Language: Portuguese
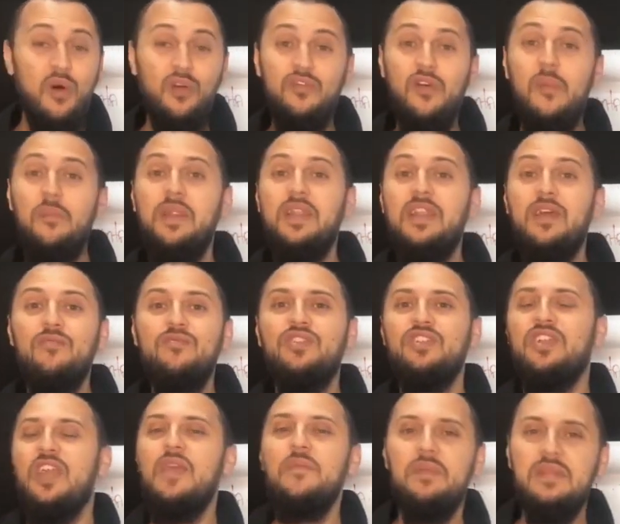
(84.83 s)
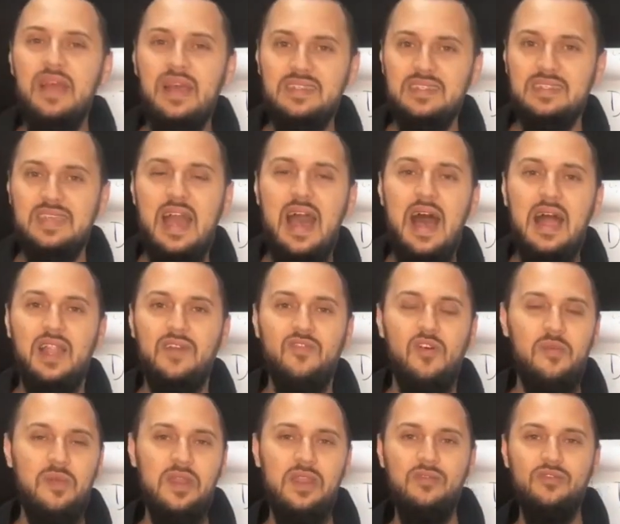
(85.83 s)
Pô, vou aprender um shape da
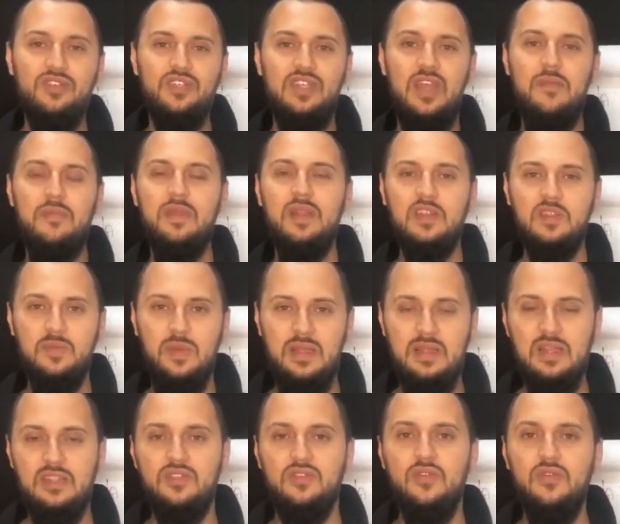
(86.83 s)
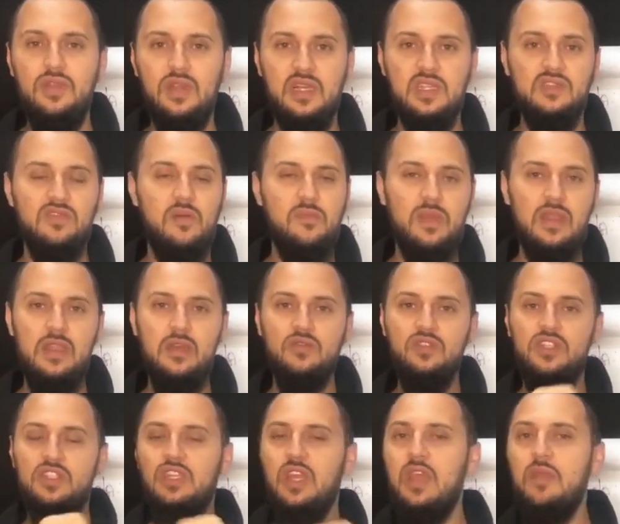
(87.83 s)
escala, vou aprender o shape das pentatônicas, vou
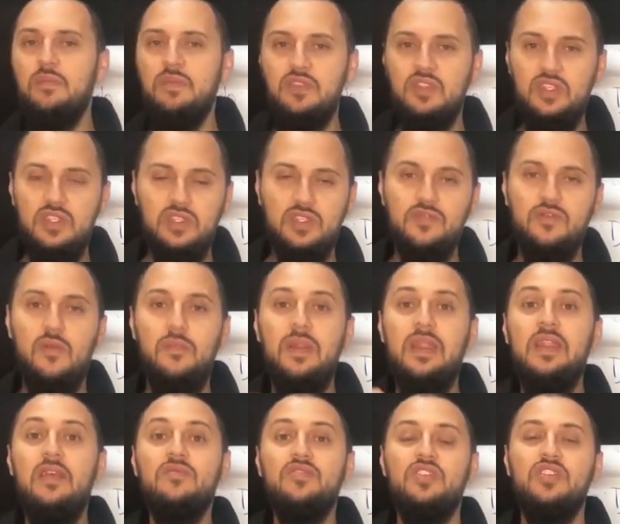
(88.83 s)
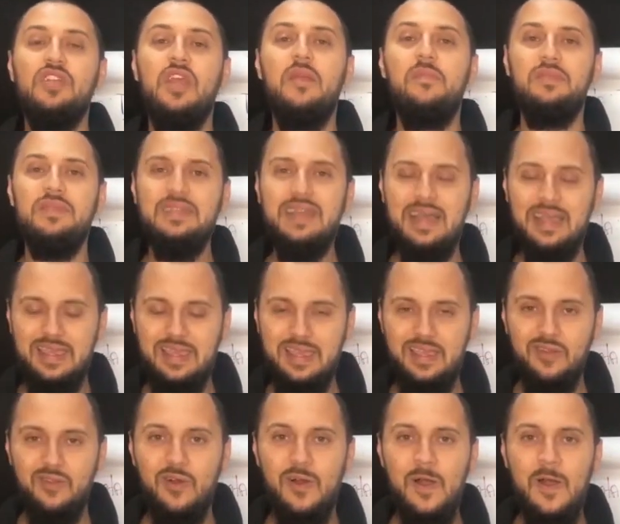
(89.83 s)
aprender os shapes disso, vou aprender os shapes
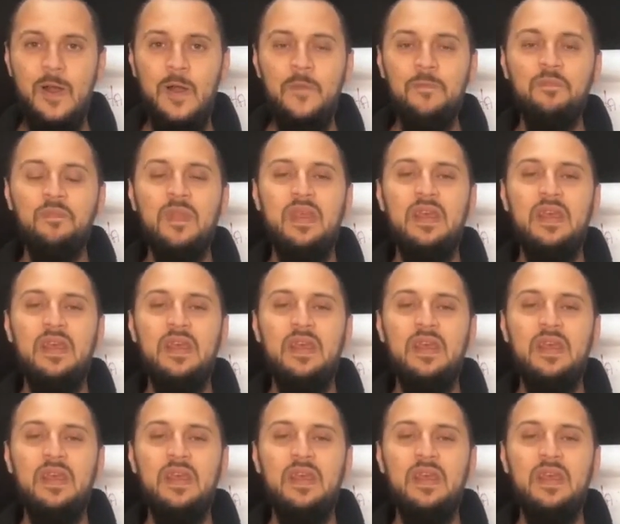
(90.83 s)
daquilo.